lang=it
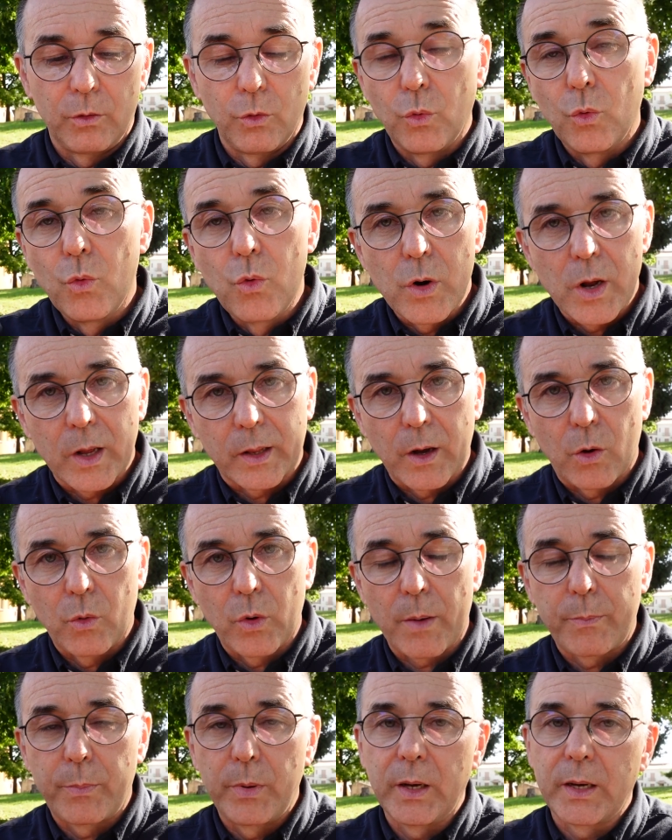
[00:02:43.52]
una da
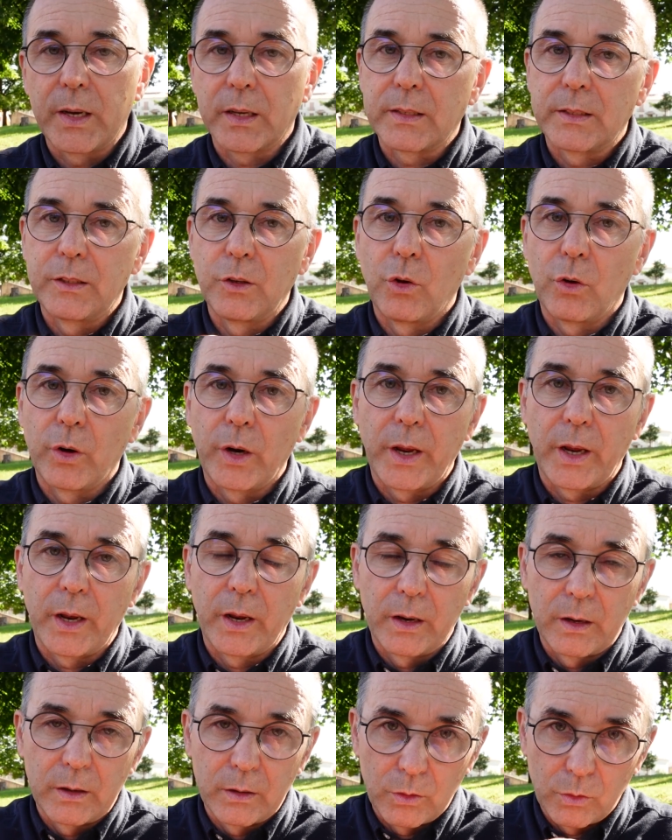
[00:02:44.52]
un'applicazione
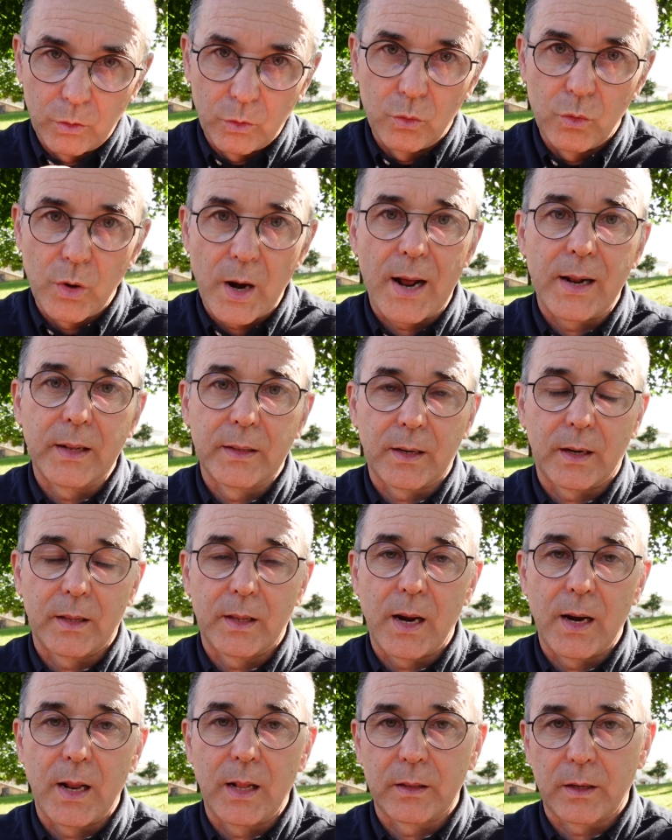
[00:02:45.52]
un'altra
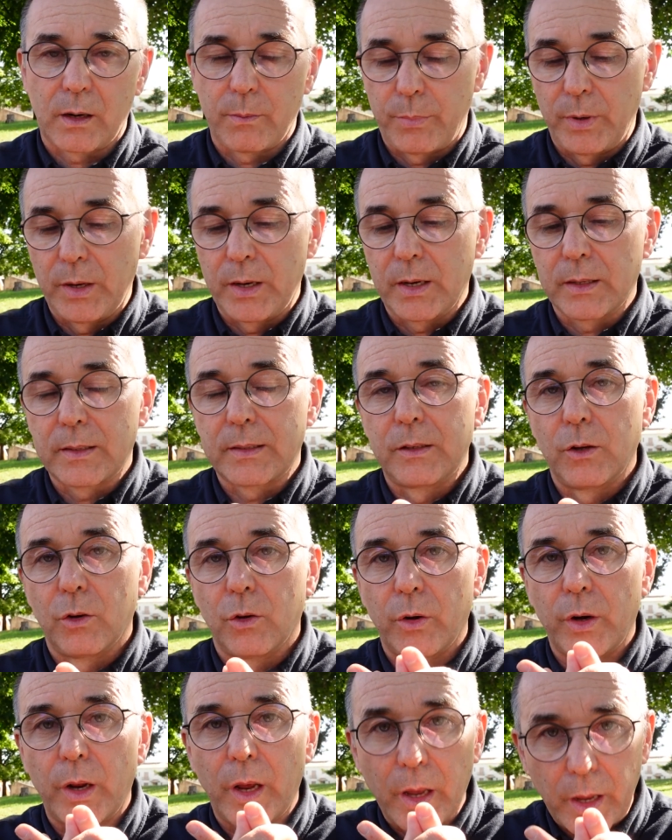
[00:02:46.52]
dall'altra
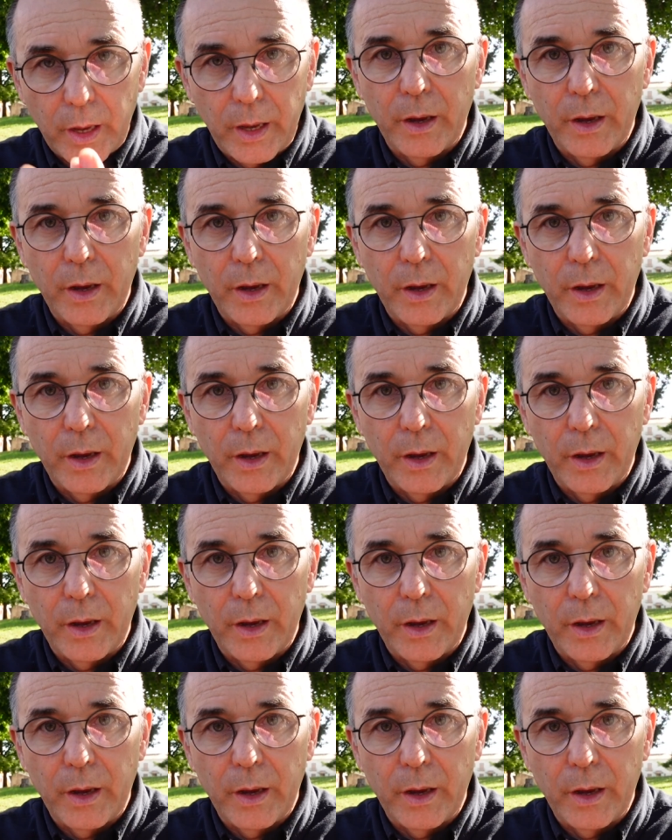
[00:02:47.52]
applicazione